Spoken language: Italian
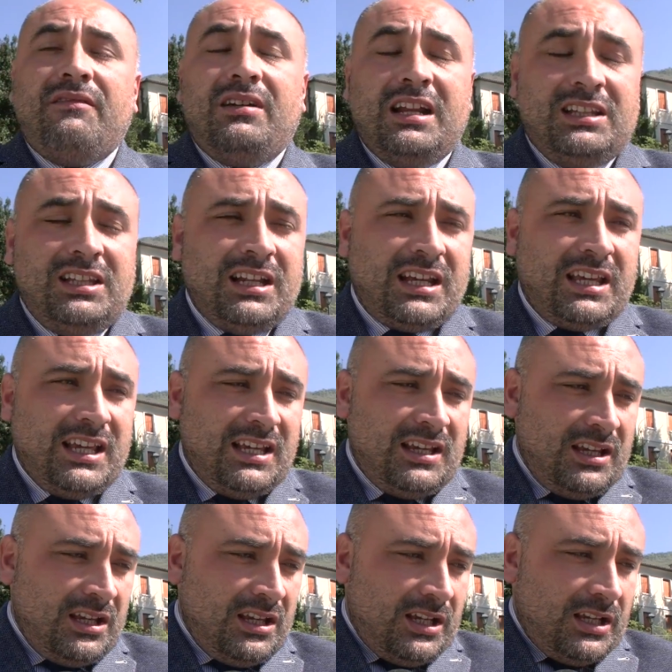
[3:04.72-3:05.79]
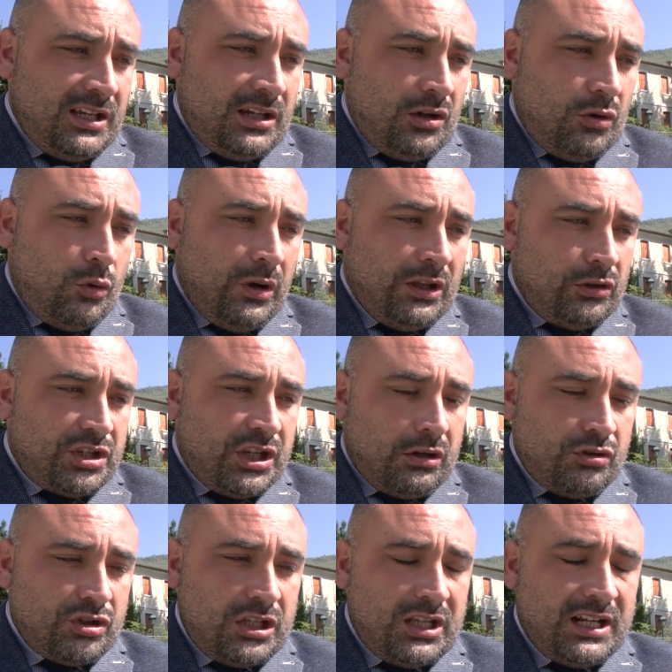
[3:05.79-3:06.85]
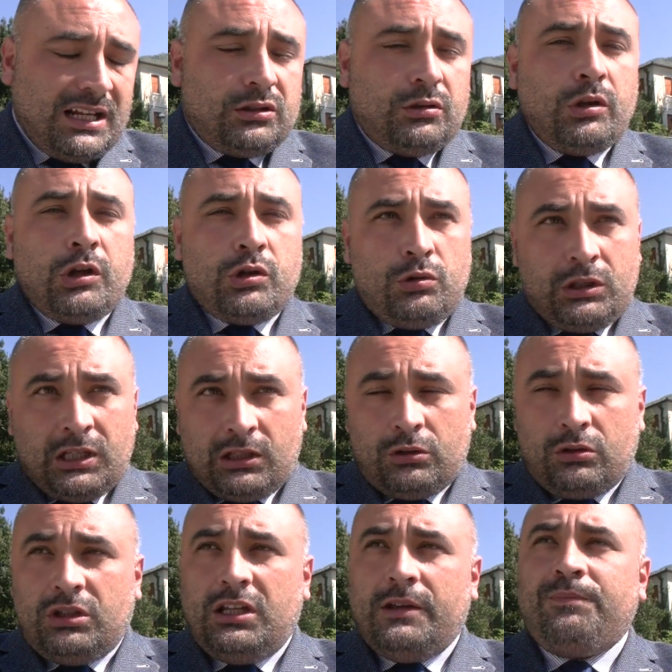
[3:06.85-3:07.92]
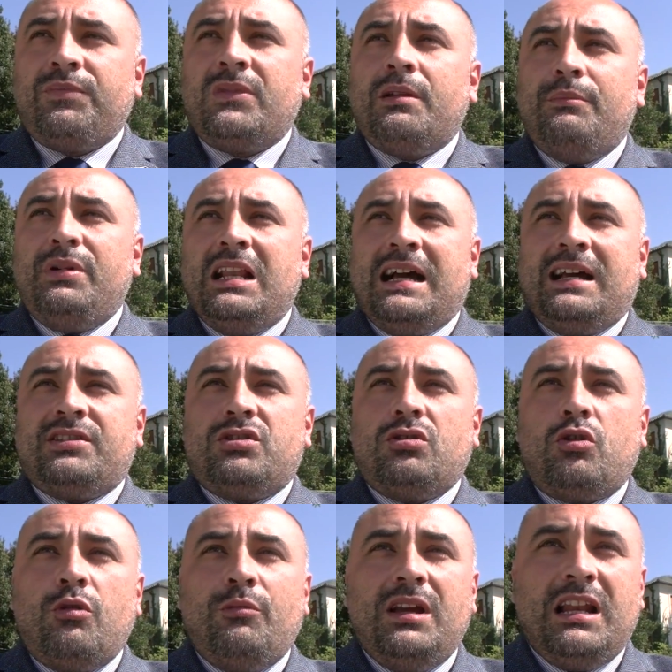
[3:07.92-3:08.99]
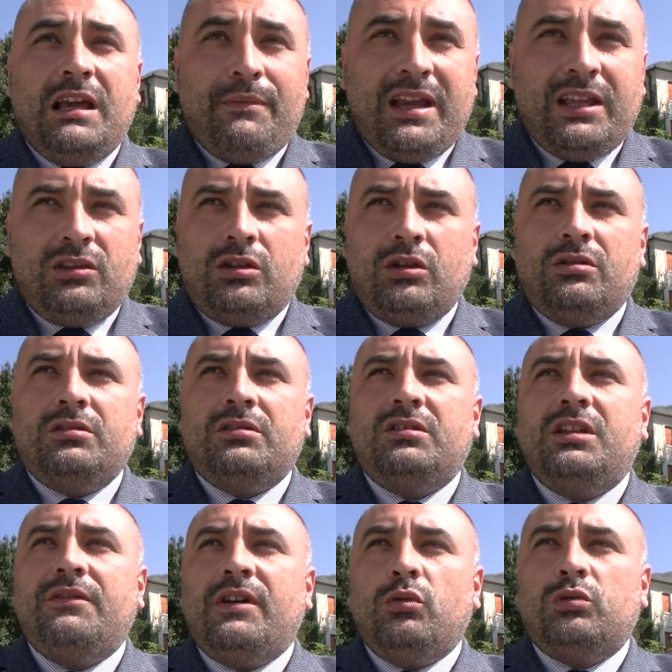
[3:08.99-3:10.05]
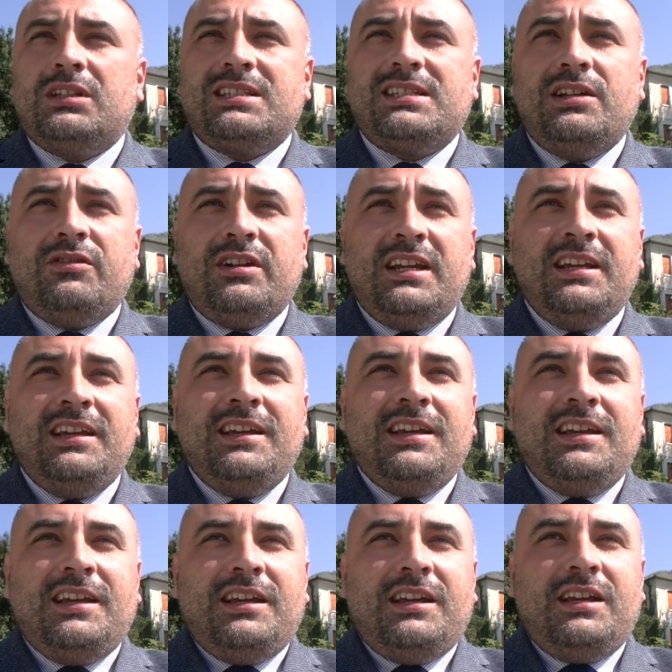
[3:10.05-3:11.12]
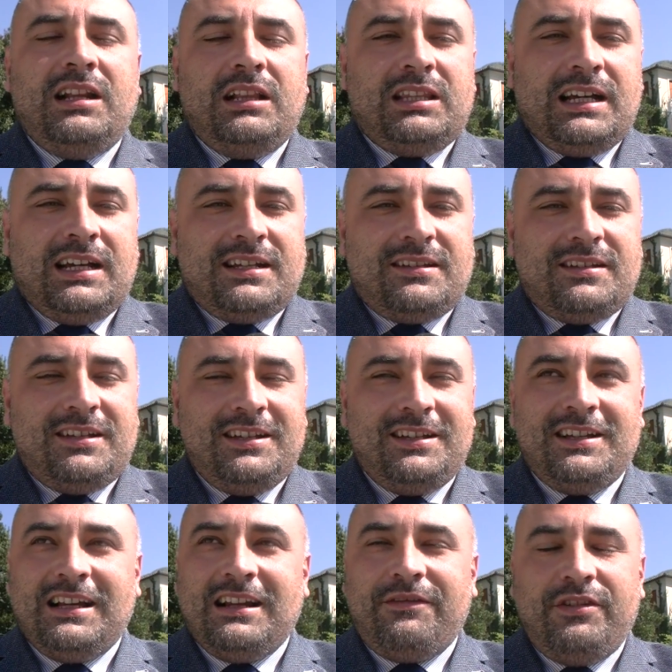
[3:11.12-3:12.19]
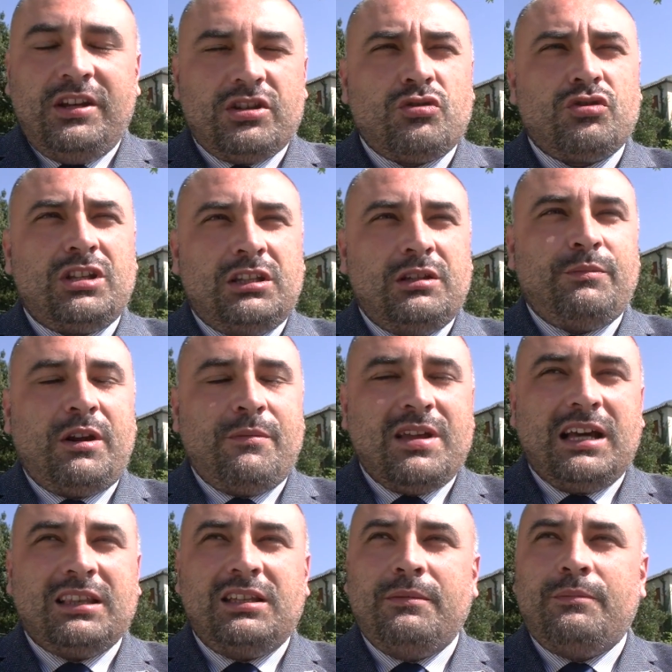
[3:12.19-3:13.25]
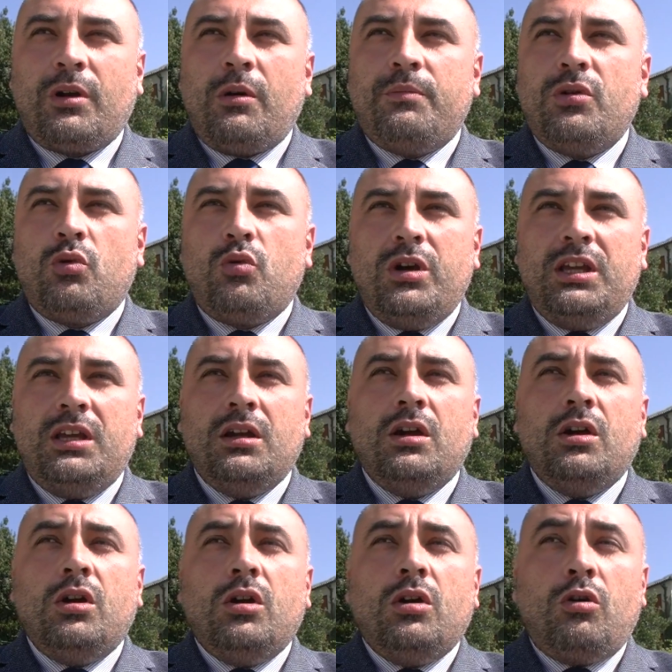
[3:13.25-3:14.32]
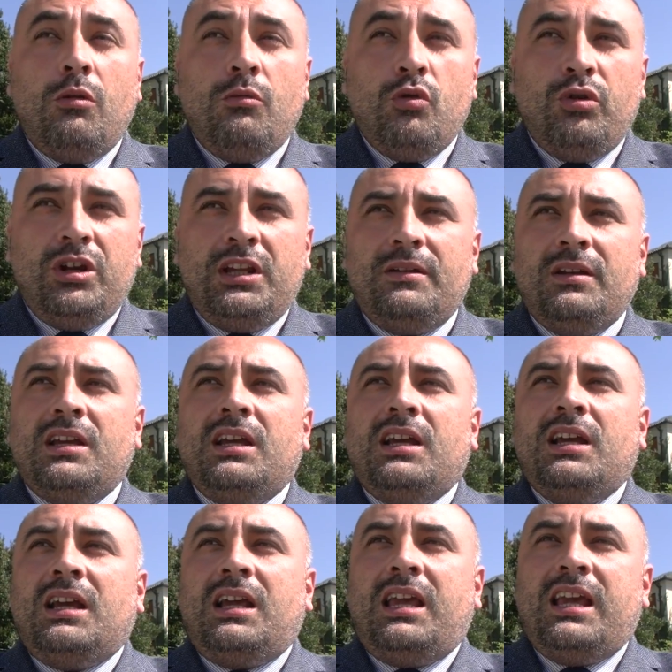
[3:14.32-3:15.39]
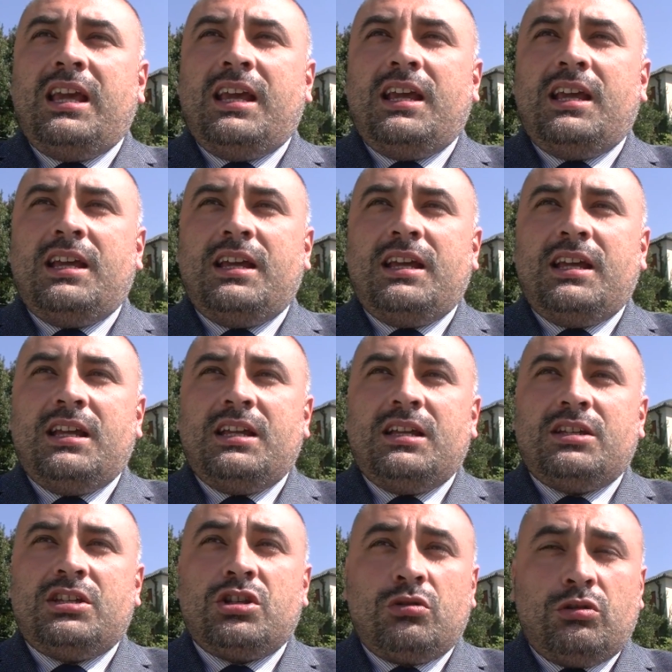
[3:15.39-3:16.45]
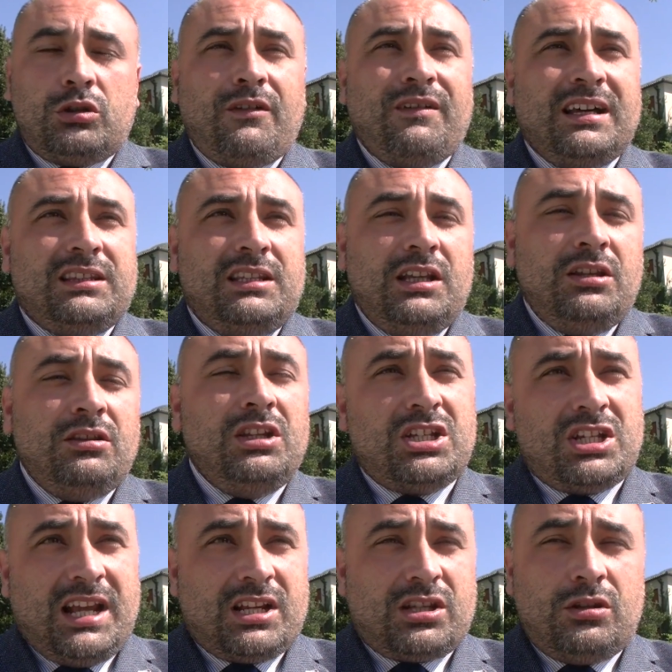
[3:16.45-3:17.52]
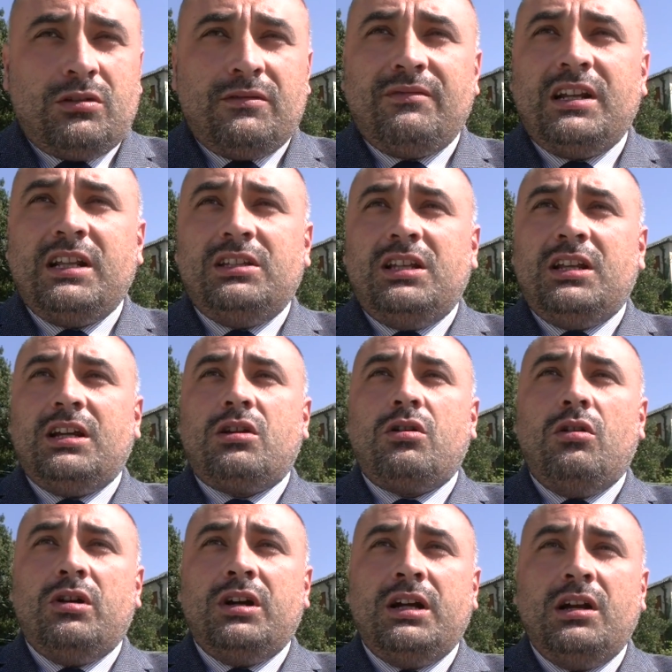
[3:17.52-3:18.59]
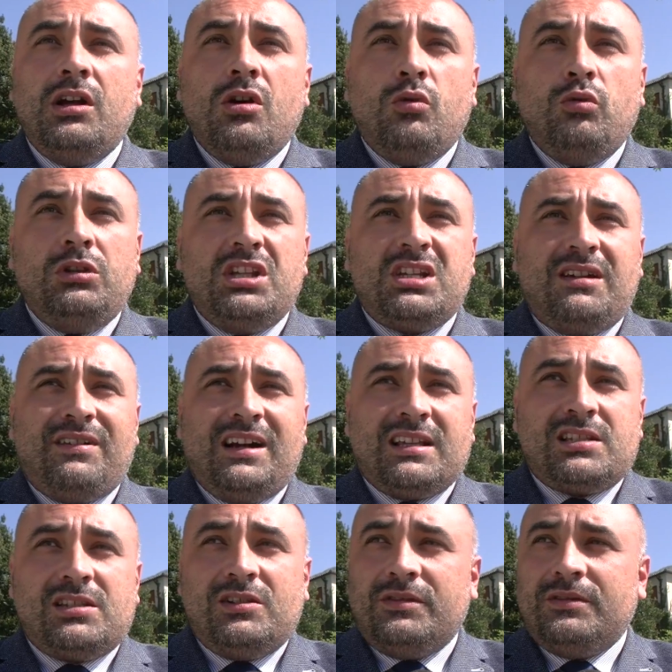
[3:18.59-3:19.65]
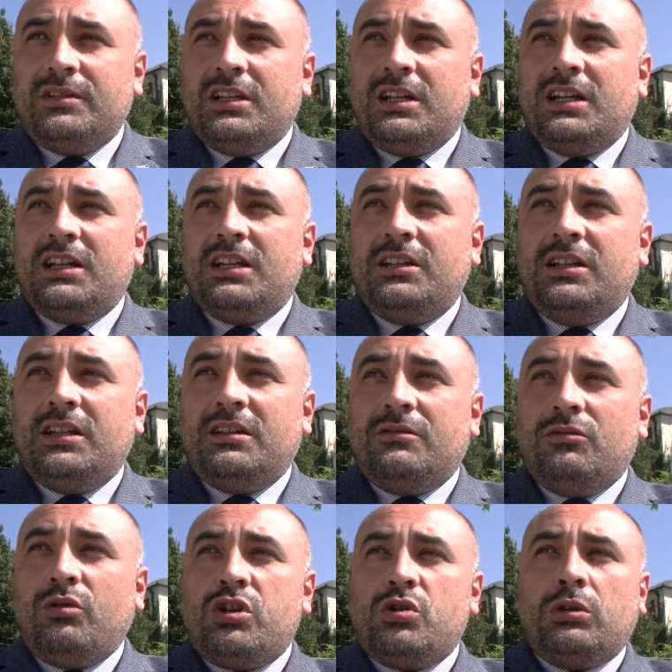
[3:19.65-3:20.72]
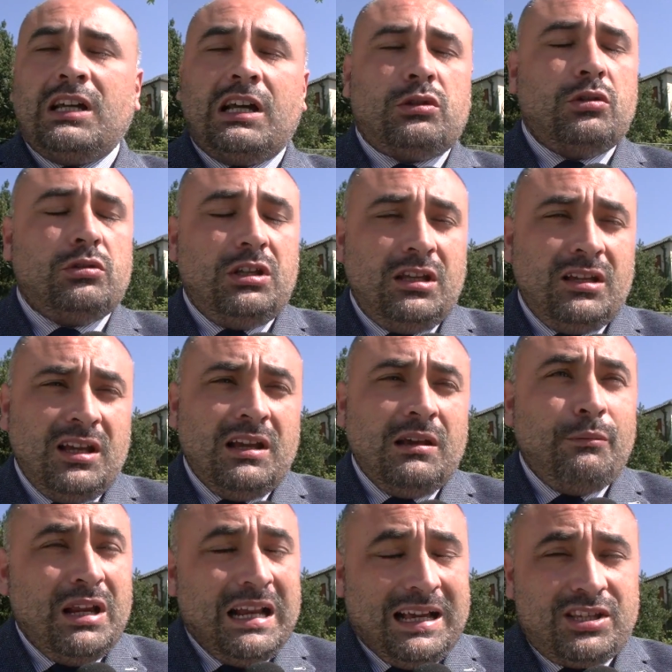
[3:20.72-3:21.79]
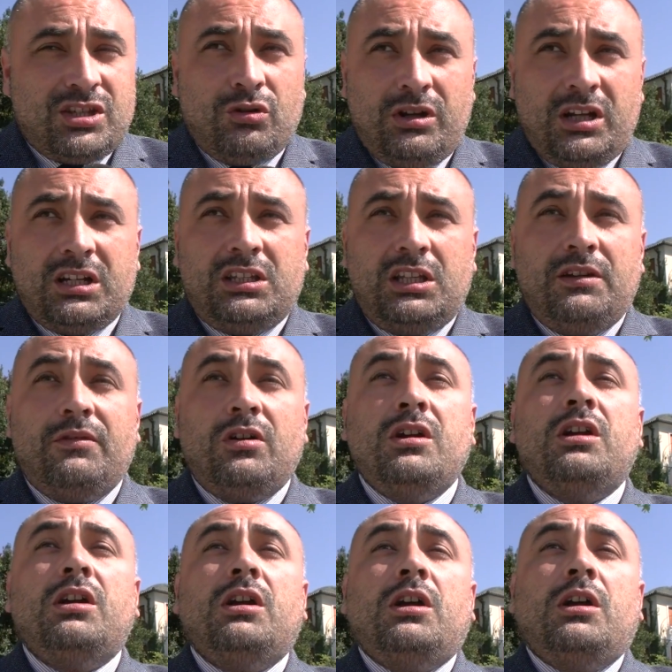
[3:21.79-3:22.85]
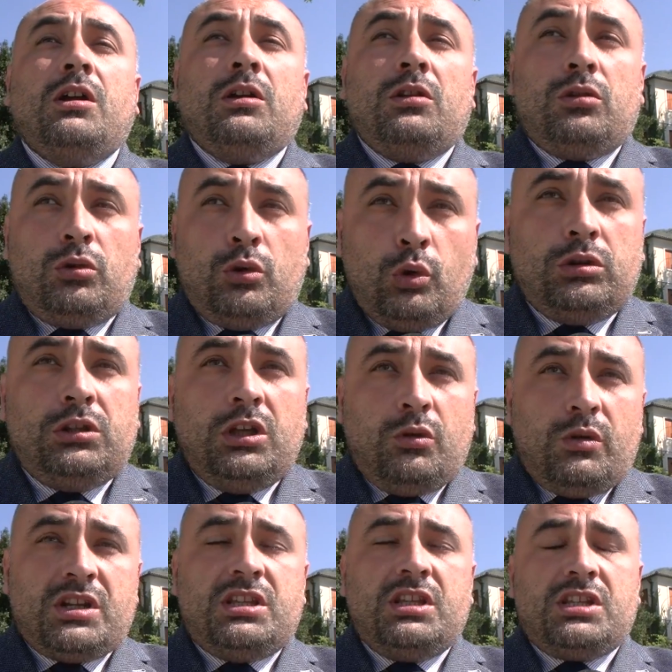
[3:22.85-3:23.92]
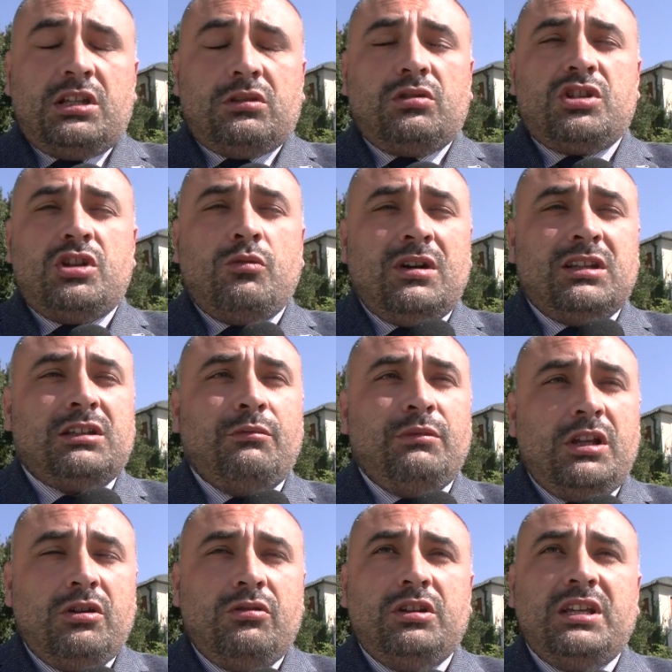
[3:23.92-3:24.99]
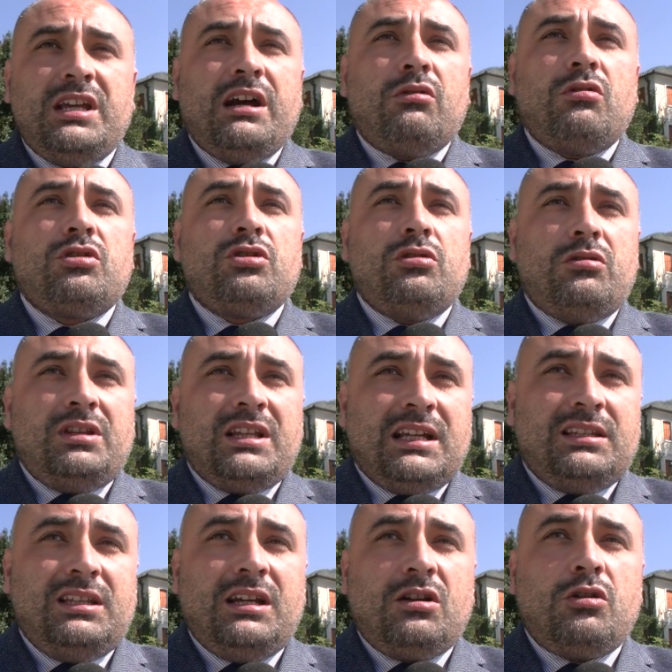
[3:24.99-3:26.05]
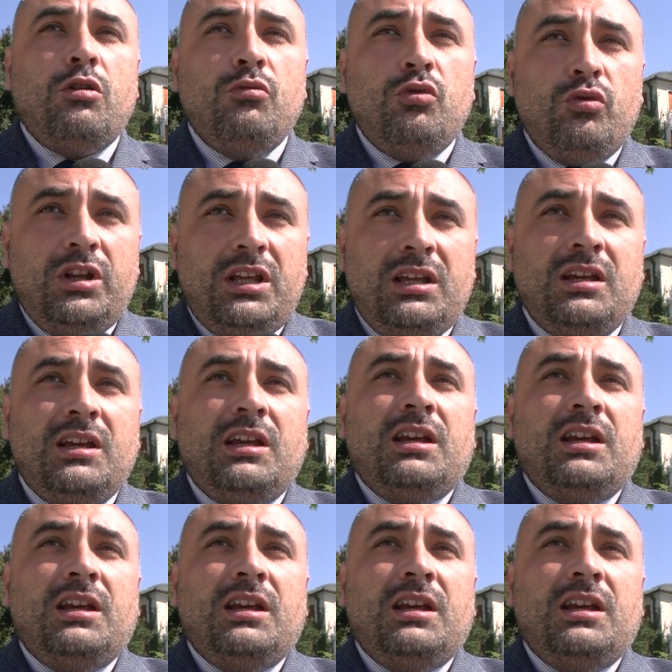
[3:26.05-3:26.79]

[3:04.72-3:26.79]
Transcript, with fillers: vale a dire che quando si è considerato il risultato di bilancio come elemento di valutazione, in realtà alla fine sono stati premiati proprio quei comuni che si sono trovati in dissesto, vale a dire con un disavanzo, eh, un risultato di bilancio negativo. Tutti questi 150 milioni di euro sono andati a comuni